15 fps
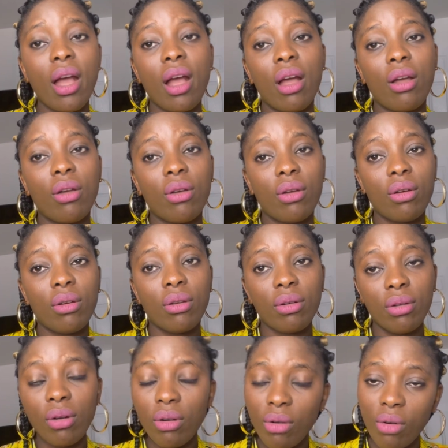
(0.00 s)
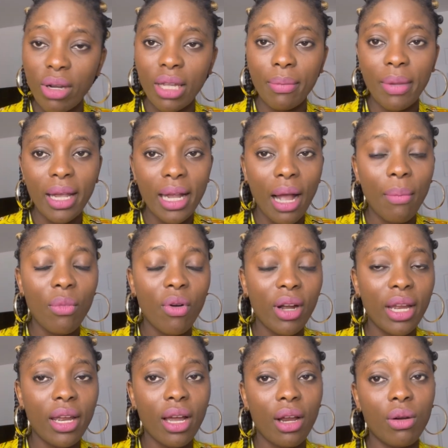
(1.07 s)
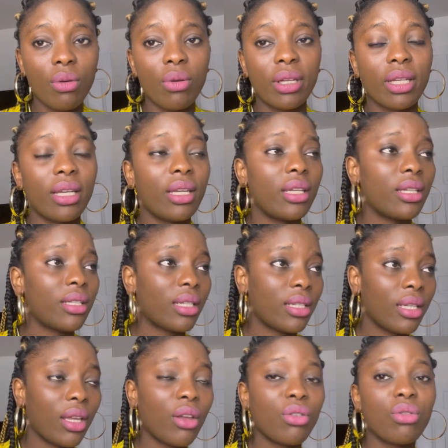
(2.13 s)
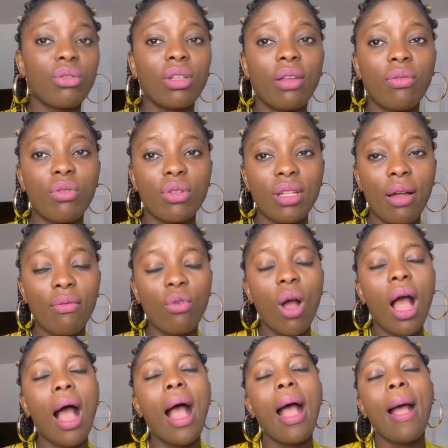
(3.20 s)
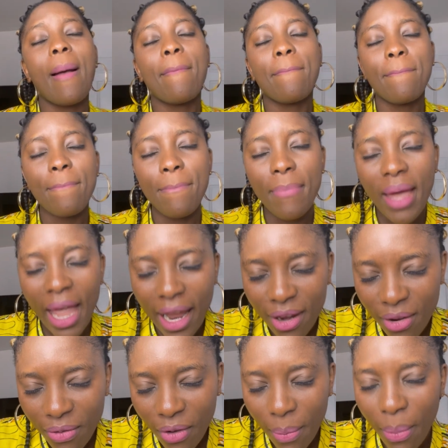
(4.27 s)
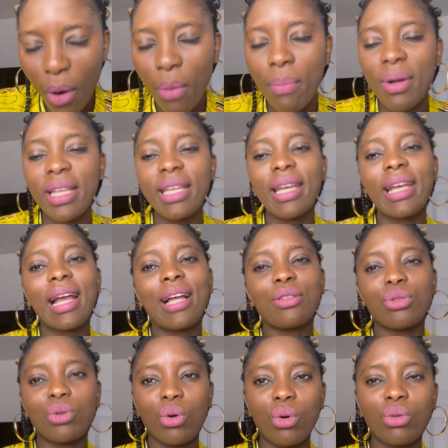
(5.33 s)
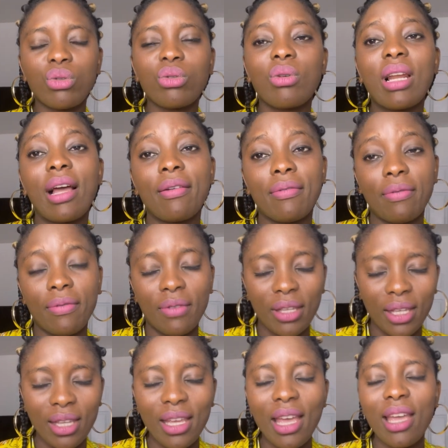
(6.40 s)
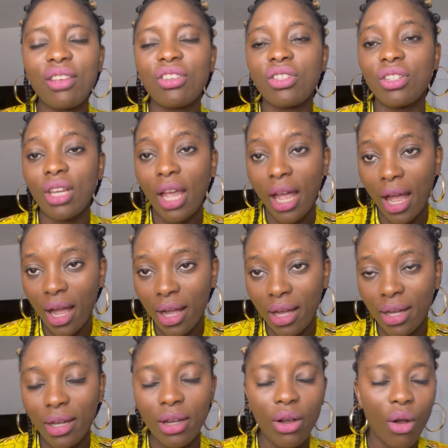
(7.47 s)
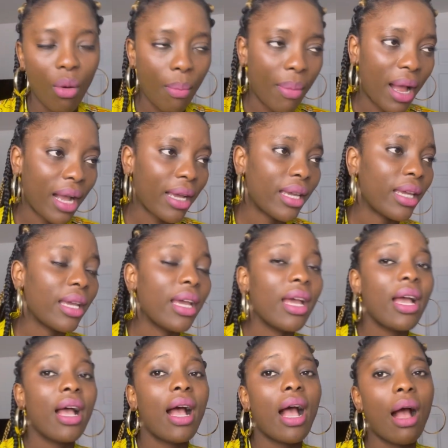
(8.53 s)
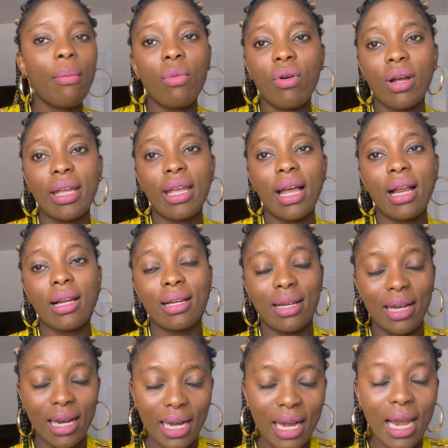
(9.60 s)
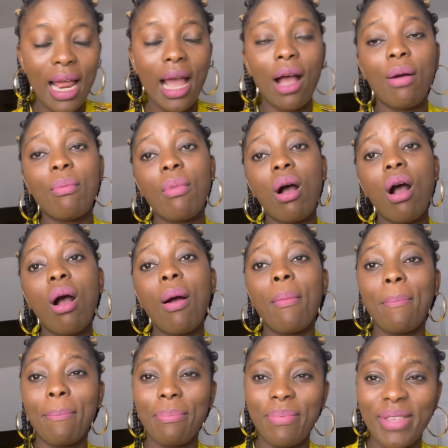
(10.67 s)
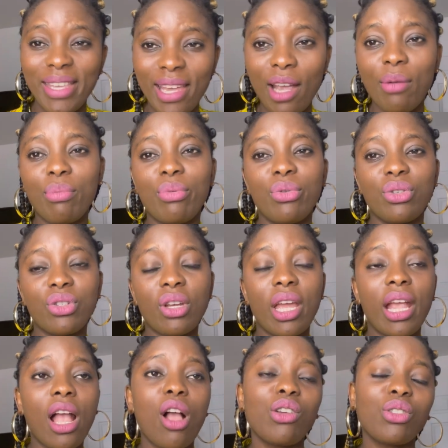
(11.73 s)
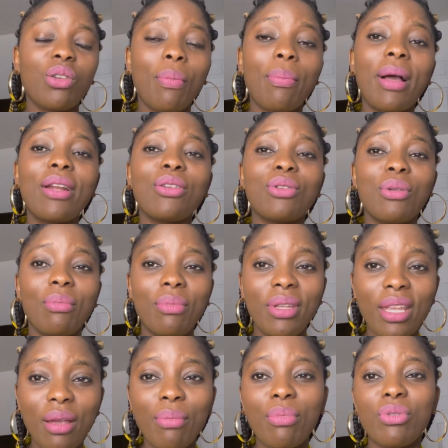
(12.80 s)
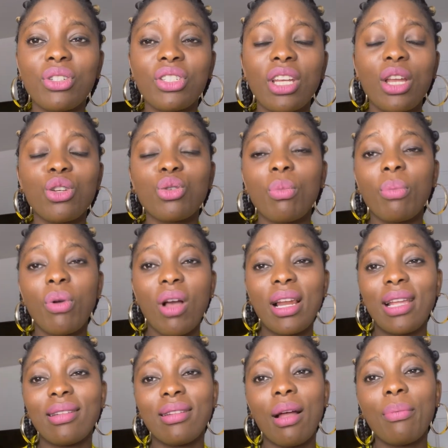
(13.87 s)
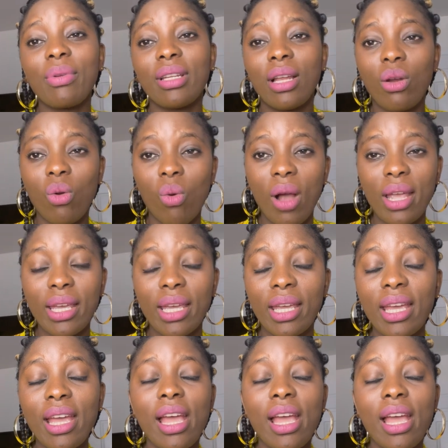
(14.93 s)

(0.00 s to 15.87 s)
euh, au Québec, à Montréal, ok? Ça, c'est quelque chose qu'il faut savoir. Mais il ne faut pas oublier qu'à Toronto, la vie est chère comparée à Montréal. Clairement, bien plus cher. Quand je te parle de bien plus cher, je prends l'exemple des loyers